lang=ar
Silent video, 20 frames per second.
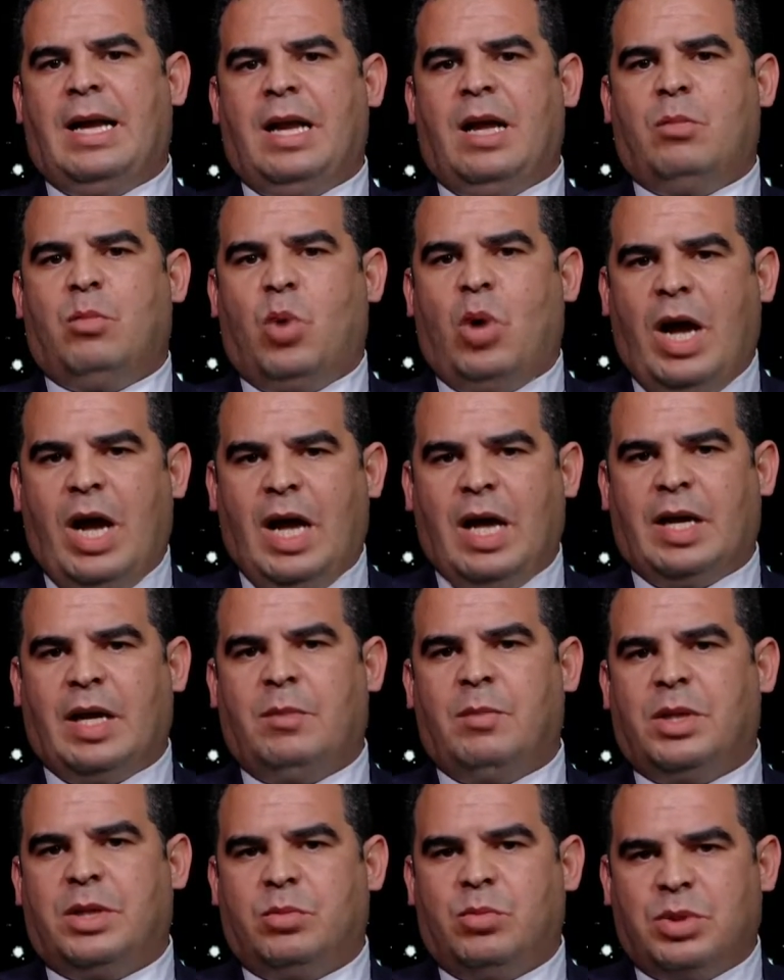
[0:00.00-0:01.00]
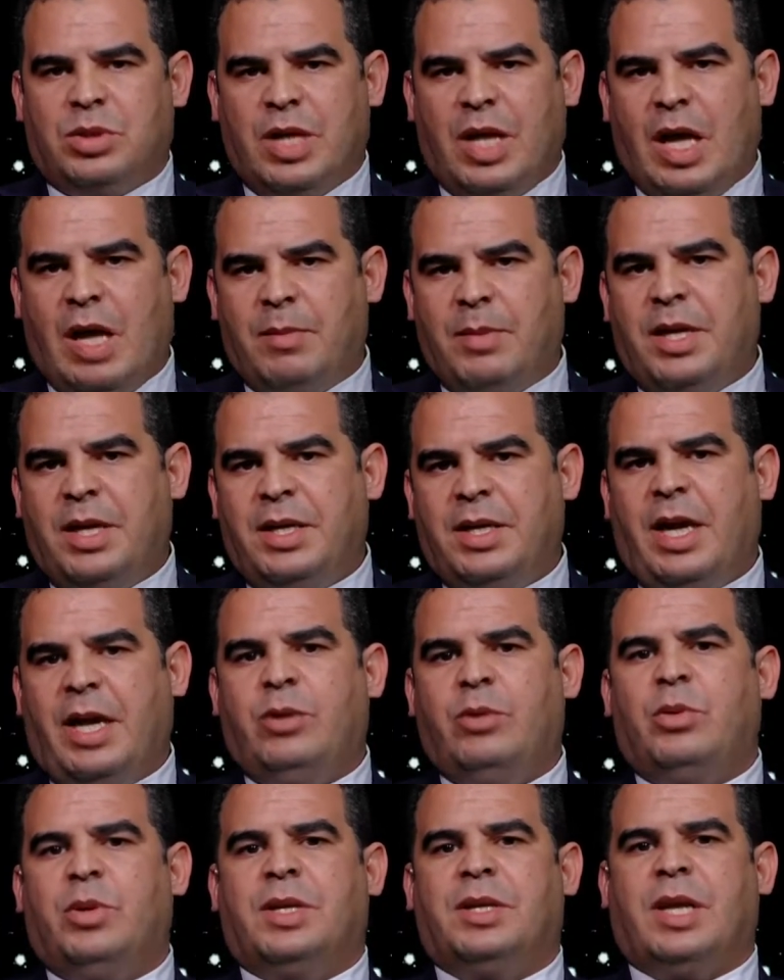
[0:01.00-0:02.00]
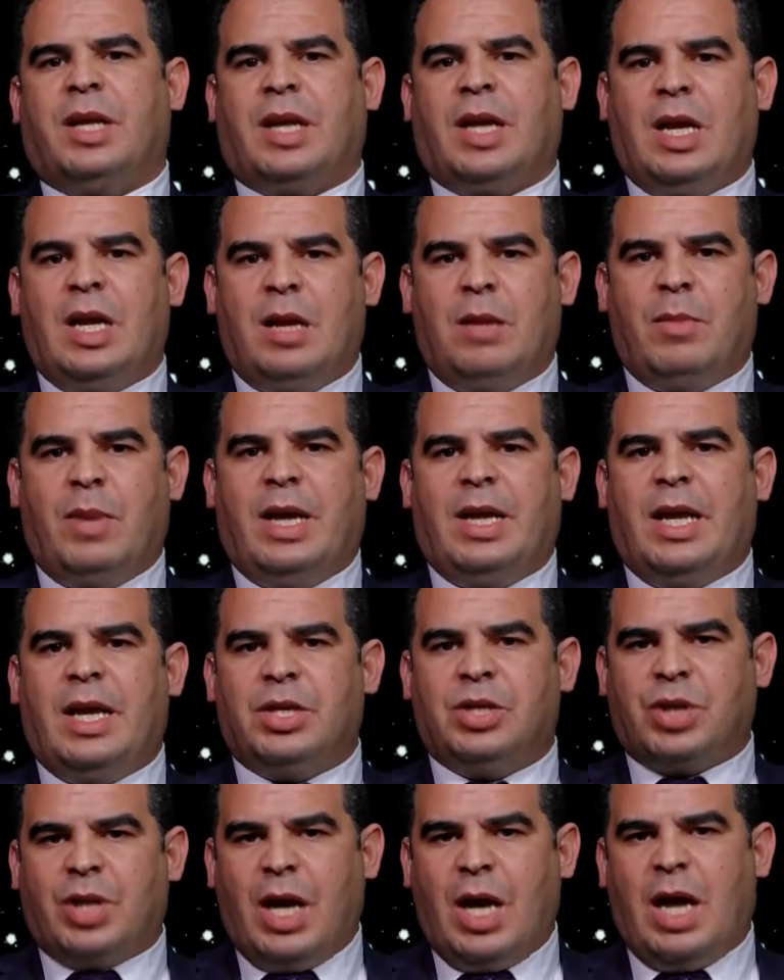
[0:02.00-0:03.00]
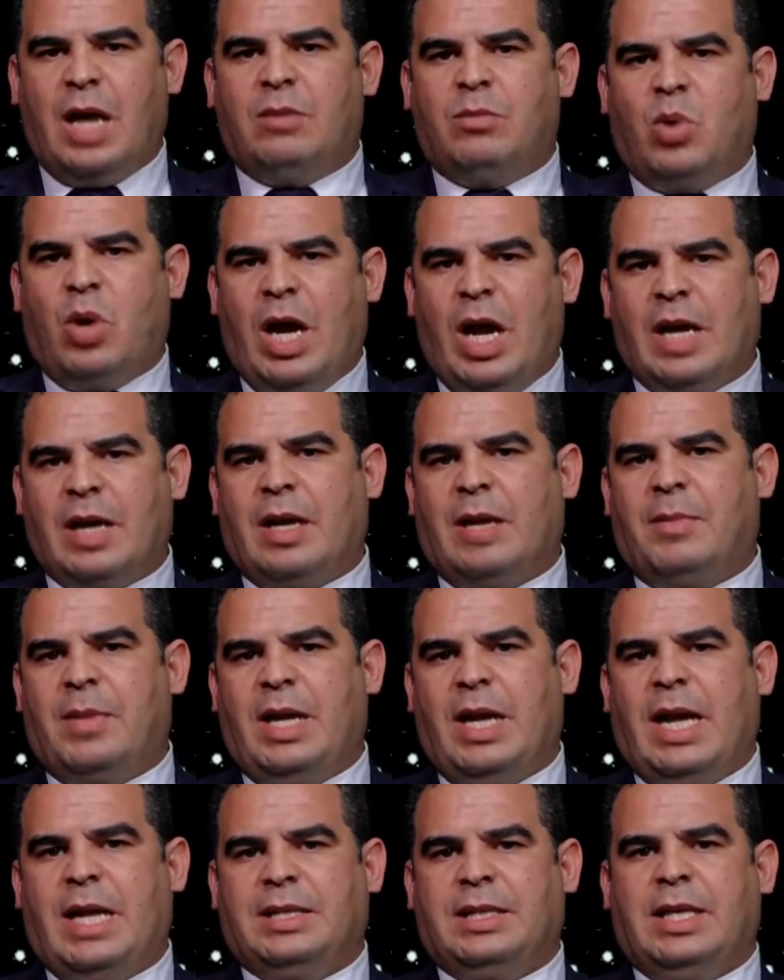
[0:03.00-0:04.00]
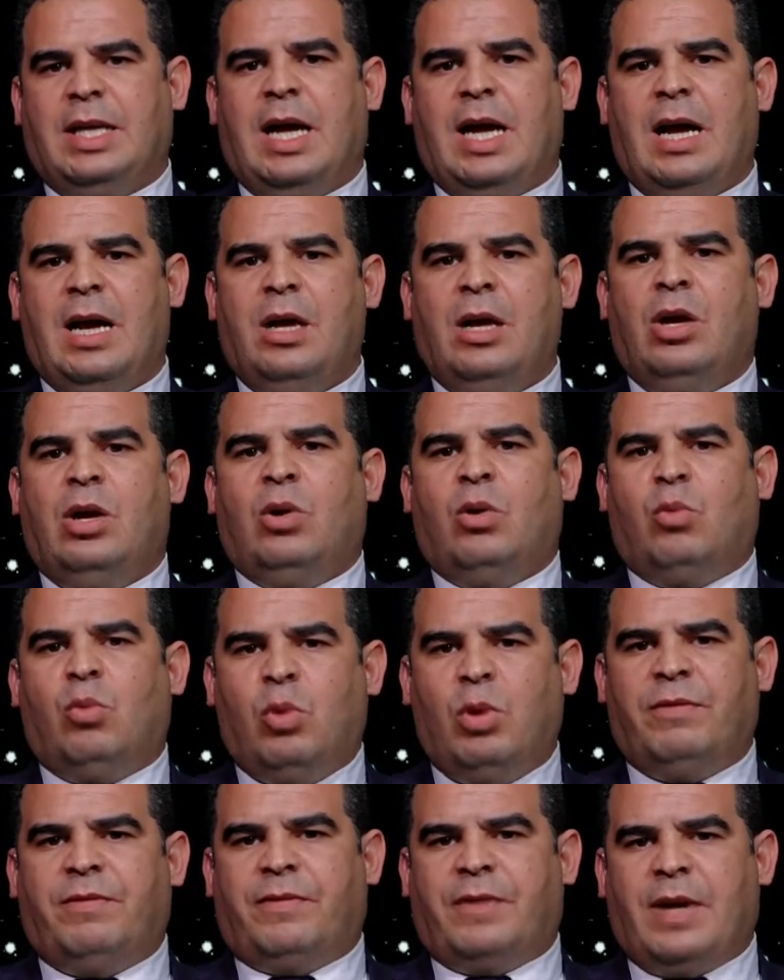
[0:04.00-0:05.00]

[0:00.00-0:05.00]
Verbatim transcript: محاكمة متهمين نحن نتكلم على إجراء المحاكمة العادلة وفقا